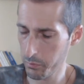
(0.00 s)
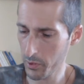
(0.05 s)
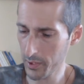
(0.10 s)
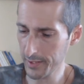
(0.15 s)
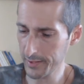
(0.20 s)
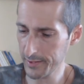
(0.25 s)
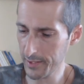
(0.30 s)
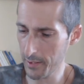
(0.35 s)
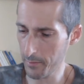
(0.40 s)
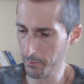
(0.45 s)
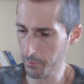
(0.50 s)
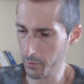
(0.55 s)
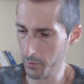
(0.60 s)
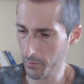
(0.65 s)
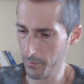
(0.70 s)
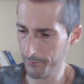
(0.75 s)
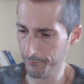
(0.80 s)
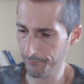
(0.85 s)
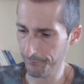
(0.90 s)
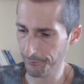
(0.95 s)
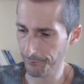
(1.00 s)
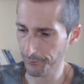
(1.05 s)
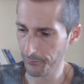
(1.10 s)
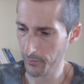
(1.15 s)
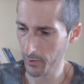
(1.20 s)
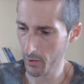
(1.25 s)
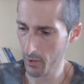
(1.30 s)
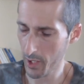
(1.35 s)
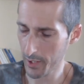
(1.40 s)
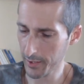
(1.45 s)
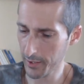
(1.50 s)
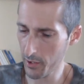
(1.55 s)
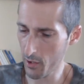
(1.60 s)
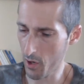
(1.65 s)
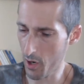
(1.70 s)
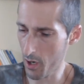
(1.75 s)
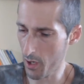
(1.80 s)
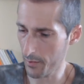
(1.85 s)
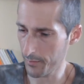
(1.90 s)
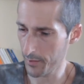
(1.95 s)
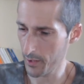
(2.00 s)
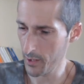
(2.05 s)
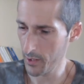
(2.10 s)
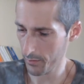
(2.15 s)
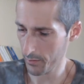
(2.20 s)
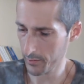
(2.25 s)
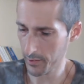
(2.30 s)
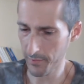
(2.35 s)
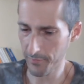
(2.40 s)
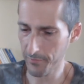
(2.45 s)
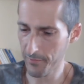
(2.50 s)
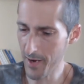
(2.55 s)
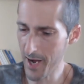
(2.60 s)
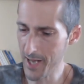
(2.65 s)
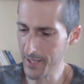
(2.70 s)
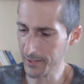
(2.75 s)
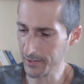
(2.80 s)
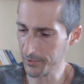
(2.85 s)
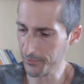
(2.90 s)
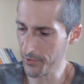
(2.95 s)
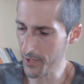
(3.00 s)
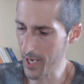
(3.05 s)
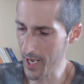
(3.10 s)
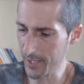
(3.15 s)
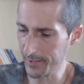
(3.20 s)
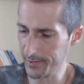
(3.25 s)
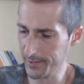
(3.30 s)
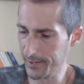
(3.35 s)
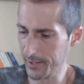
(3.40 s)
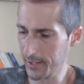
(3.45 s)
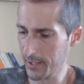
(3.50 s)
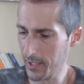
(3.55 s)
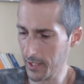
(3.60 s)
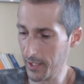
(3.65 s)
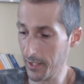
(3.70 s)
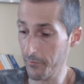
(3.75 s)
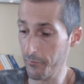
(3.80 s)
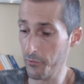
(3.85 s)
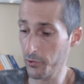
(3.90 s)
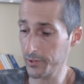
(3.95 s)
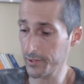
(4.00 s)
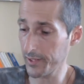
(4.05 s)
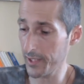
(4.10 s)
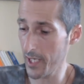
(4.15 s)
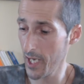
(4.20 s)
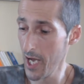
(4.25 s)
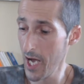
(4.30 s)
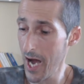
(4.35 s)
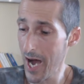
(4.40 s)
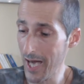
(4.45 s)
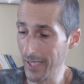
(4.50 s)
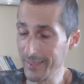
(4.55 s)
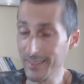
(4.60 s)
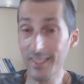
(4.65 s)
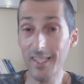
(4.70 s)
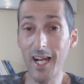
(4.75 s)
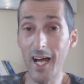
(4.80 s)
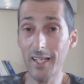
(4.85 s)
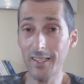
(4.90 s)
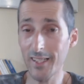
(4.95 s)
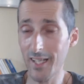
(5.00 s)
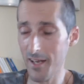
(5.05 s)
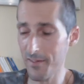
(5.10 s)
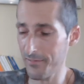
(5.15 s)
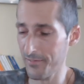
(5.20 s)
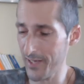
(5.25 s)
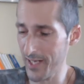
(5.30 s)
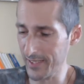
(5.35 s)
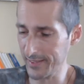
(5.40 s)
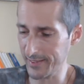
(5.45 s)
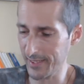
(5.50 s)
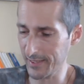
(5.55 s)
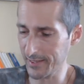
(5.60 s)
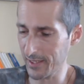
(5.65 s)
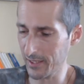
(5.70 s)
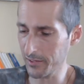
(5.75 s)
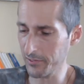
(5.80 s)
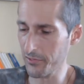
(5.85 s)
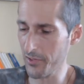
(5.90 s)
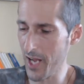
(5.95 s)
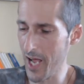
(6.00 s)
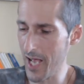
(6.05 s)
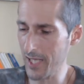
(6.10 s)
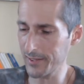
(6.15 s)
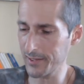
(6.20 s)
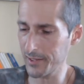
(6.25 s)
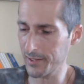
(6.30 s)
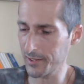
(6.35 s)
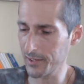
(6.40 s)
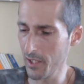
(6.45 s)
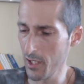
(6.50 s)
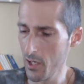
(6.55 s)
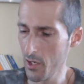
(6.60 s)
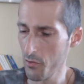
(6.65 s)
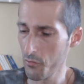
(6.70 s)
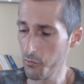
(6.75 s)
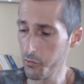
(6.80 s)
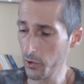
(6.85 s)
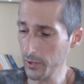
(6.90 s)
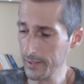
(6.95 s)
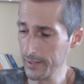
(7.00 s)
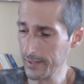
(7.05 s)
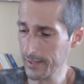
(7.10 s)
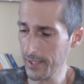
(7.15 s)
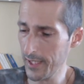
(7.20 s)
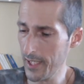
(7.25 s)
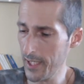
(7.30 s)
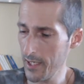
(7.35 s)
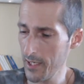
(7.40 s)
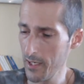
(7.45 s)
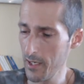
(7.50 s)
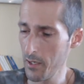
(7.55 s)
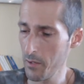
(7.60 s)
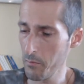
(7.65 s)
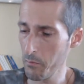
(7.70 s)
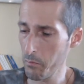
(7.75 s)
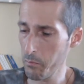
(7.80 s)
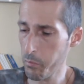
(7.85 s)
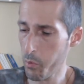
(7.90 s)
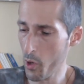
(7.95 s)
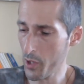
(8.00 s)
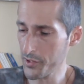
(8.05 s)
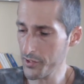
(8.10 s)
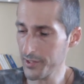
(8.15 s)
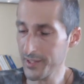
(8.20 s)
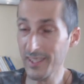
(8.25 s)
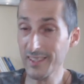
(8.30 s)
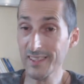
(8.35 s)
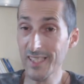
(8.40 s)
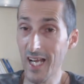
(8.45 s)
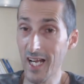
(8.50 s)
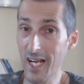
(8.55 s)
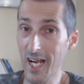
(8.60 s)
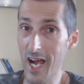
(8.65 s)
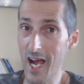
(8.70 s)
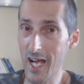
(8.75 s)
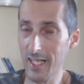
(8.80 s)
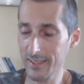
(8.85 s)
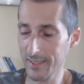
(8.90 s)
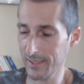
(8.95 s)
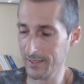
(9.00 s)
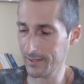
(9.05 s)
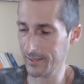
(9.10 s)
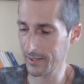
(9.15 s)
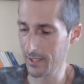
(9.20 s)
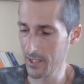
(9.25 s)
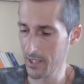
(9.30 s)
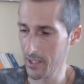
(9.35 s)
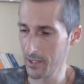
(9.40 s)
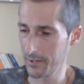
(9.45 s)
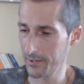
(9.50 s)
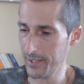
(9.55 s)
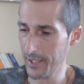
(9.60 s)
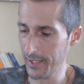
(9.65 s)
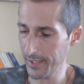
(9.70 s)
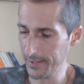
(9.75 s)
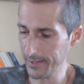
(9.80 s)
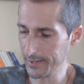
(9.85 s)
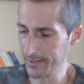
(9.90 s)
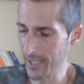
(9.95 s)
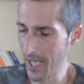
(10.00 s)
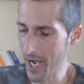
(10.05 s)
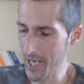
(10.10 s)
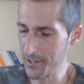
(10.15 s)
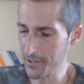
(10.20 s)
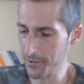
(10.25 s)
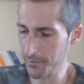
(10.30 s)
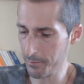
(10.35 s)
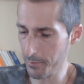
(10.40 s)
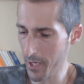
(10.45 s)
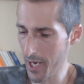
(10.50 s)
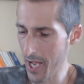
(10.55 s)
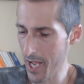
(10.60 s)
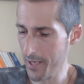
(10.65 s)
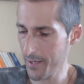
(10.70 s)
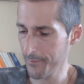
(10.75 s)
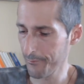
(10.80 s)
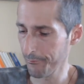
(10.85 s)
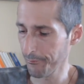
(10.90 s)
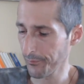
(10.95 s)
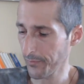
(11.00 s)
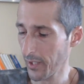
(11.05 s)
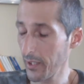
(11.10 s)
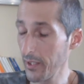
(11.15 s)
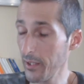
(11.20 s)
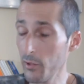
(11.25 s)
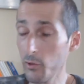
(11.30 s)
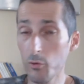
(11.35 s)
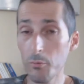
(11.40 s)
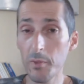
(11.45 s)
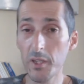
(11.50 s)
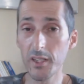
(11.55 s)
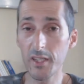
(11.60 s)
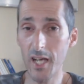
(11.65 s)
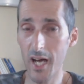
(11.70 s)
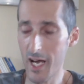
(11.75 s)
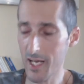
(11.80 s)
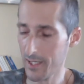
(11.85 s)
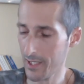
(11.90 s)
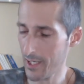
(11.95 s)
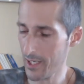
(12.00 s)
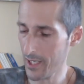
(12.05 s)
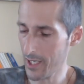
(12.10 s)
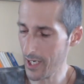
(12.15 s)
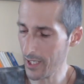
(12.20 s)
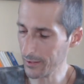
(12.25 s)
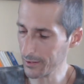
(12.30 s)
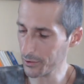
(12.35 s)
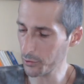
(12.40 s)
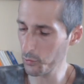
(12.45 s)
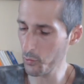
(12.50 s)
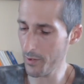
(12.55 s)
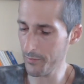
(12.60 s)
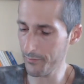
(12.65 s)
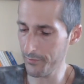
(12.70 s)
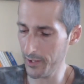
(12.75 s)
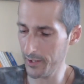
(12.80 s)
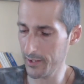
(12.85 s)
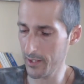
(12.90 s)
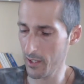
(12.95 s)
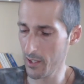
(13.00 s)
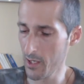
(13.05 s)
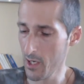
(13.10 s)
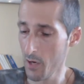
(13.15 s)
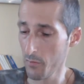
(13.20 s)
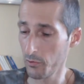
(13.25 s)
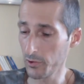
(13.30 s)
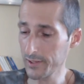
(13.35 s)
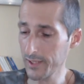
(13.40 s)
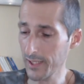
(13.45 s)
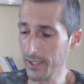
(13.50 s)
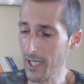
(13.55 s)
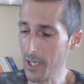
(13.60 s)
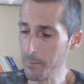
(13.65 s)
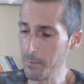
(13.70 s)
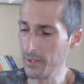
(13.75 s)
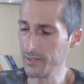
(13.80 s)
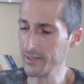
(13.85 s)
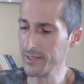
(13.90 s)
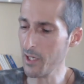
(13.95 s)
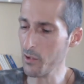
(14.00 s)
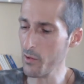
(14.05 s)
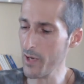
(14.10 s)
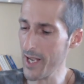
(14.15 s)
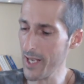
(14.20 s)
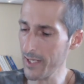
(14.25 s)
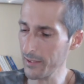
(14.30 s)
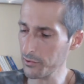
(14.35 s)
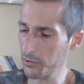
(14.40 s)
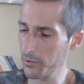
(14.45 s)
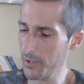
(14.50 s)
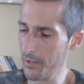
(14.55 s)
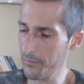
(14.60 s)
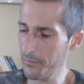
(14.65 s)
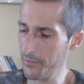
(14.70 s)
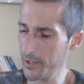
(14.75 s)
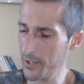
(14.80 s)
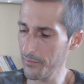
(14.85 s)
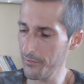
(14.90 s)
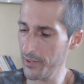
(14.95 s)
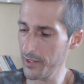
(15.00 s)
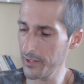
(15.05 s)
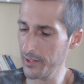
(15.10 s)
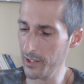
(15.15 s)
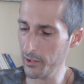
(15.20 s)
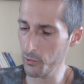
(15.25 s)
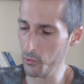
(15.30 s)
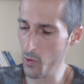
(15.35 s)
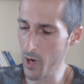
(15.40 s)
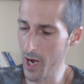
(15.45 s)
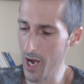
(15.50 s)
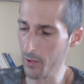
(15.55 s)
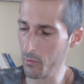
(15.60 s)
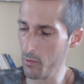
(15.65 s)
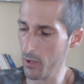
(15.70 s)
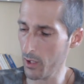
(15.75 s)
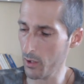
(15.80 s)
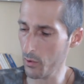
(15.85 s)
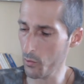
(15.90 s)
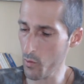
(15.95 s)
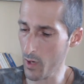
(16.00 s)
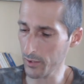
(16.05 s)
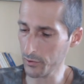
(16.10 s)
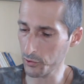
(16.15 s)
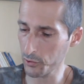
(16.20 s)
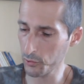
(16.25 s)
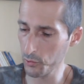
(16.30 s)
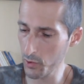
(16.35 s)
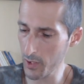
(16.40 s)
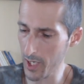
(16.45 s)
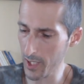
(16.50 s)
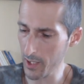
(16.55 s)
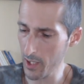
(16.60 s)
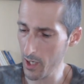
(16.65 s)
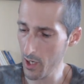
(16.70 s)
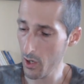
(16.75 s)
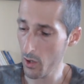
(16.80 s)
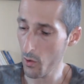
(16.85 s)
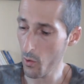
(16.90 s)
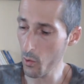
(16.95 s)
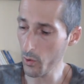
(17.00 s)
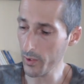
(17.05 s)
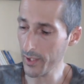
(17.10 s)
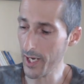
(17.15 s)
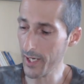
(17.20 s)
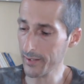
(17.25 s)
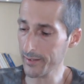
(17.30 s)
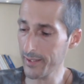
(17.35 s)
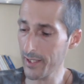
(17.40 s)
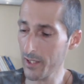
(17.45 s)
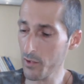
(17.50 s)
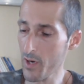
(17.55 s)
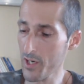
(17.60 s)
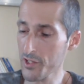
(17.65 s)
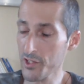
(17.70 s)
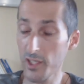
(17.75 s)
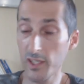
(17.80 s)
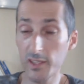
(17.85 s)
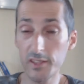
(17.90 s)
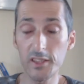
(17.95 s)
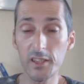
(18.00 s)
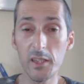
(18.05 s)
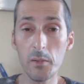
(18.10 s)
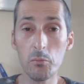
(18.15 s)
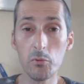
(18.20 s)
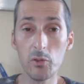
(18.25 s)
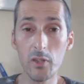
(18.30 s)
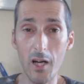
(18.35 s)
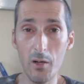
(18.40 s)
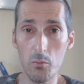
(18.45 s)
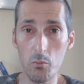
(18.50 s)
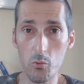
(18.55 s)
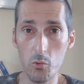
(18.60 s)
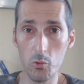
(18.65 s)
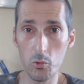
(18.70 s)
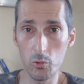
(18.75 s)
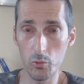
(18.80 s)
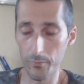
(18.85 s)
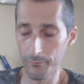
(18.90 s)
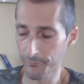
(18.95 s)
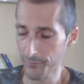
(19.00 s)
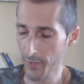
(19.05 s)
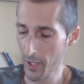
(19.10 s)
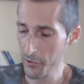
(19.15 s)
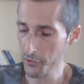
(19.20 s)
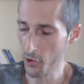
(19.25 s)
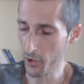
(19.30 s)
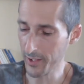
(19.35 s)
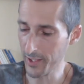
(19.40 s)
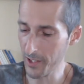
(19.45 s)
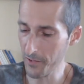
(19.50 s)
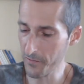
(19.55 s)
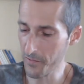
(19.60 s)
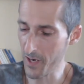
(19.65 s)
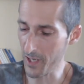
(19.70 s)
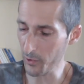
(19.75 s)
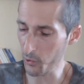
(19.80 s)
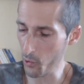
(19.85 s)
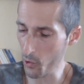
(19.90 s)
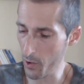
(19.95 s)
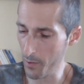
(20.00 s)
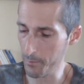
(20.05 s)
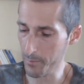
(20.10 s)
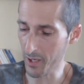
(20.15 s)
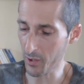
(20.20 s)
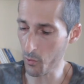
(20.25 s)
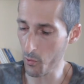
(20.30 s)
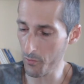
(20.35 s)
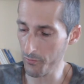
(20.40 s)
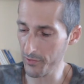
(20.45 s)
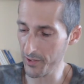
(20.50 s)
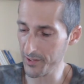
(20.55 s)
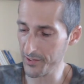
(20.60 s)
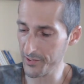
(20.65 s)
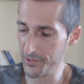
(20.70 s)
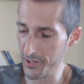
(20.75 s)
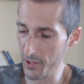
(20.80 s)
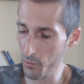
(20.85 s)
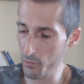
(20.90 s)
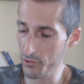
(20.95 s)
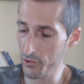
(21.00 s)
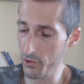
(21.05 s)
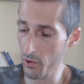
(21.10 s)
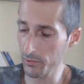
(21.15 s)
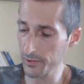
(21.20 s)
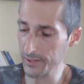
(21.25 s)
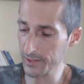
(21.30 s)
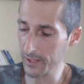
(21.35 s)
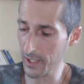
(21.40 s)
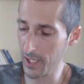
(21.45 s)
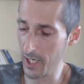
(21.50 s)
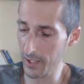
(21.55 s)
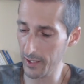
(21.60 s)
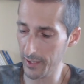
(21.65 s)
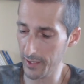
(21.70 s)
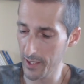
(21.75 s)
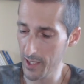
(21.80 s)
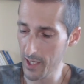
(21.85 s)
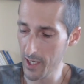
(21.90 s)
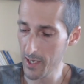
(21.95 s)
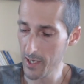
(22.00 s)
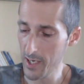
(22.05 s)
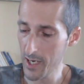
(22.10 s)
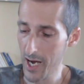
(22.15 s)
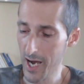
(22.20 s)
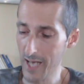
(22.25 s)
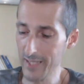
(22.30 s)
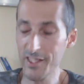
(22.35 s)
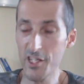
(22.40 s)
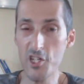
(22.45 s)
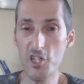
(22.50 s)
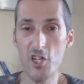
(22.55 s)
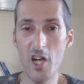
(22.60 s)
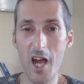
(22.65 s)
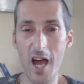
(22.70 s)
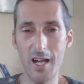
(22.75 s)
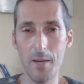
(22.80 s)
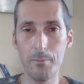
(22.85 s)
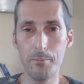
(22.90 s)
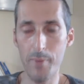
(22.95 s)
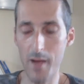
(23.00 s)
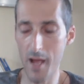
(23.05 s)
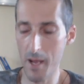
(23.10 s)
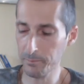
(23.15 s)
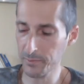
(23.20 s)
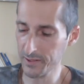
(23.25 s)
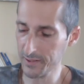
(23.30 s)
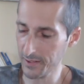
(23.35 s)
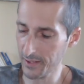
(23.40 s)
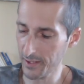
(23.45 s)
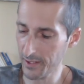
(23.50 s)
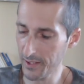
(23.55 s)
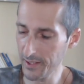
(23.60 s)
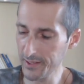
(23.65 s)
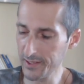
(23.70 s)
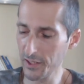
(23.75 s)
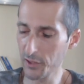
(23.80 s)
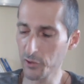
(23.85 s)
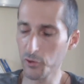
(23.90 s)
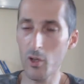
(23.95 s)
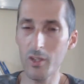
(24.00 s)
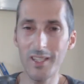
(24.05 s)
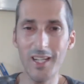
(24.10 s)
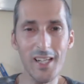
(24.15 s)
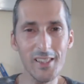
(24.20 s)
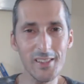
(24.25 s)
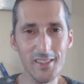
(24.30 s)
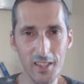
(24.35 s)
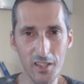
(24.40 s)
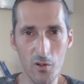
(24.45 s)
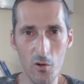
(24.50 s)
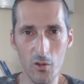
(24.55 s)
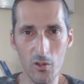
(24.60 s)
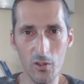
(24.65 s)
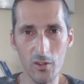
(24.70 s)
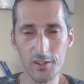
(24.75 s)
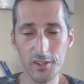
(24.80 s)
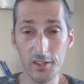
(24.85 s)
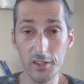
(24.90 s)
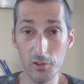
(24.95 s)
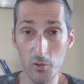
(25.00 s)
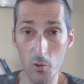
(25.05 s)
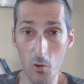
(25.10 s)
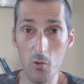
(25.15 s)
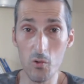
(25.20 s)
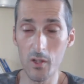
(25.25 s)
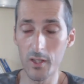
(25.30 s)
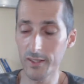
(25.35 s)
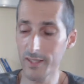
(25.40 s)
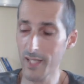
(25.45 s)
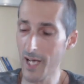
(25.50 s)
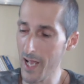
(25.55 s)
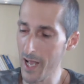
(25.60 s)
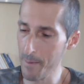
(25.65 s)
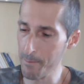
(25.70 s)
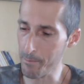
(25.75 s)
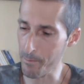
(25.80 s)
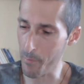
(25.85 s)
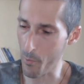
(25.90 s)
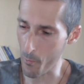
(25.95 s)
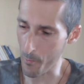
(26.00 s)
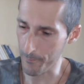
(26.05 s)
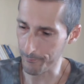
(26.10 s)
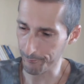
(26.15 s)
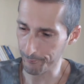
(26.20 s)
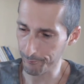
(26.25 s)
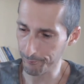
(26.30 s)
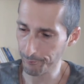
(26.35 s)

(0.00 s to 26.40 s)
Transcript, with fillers: Por exemplo, aqui ó, tem várias frases aqui que você, atra, através dessas frases, você pode ter sacadas, tem insights para iluminar a sua vida. Você quer passar o resto da vida vendendo água com açúcar ou quer ter uma chance de mudar o mundo? Só que ele falou para convencer o John Scully a deixar a Pepsi e se tornar CEO, CEO da Apple?